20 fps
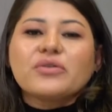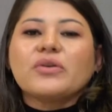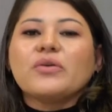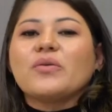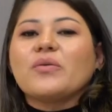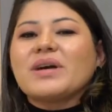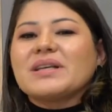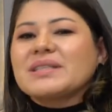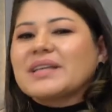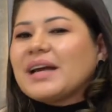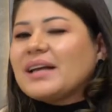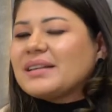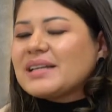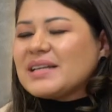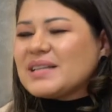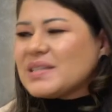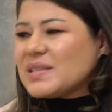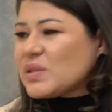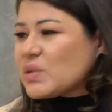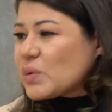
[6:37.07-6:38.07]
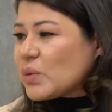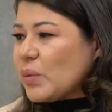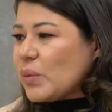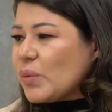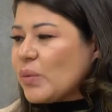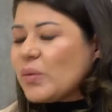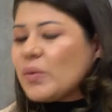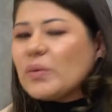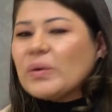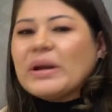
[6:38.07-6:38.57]
ficou com a cicatriz
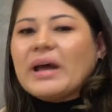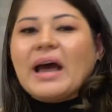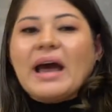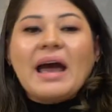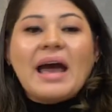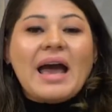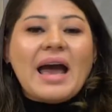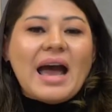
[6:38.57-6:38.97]
escura,